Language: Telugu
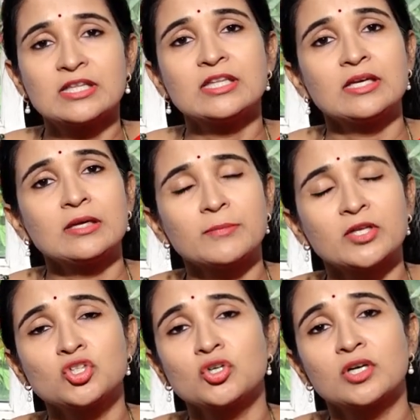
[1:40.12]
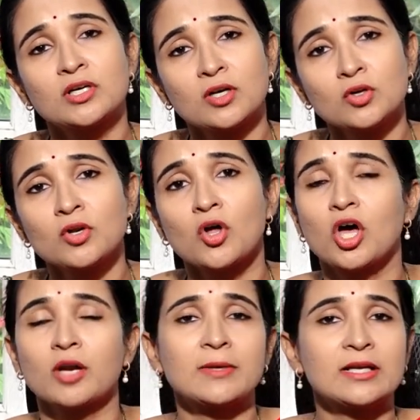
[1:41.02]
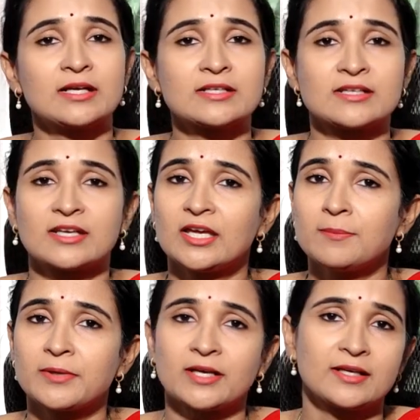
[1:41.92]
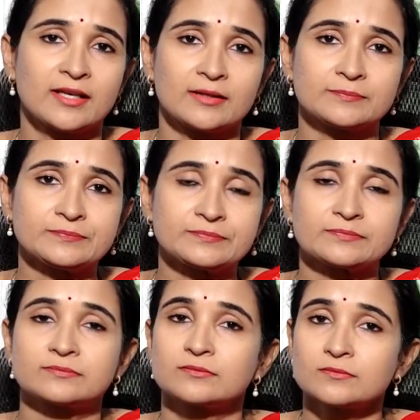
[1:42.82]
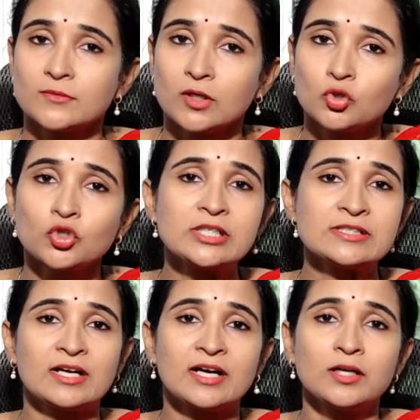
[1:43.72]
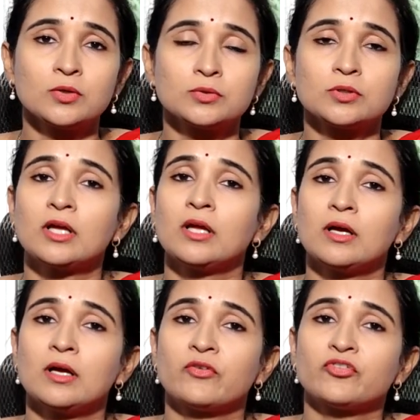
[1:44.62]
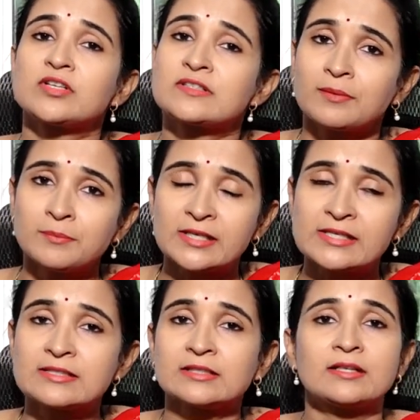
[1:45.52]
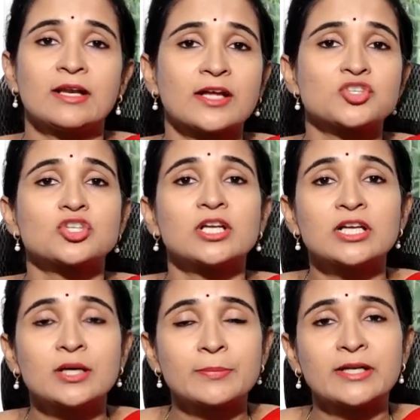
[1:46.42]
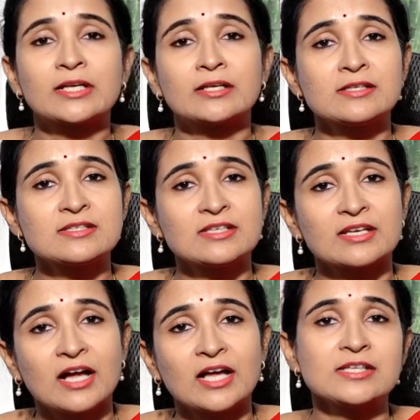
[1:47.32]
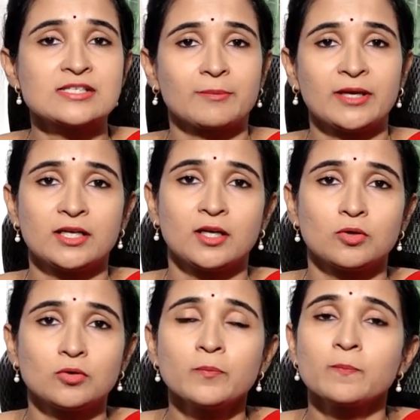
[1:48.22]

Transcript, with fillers: ఇది ప్రతి ఒక్కరిలో నార్మల్గా జరిగే ప్రక్రియ కొన్నిసార్లు ఫర్ సమ్ రీజన్ న్యాచురల్గా ప్రెగ్నెన్సీ రాని సమయంలో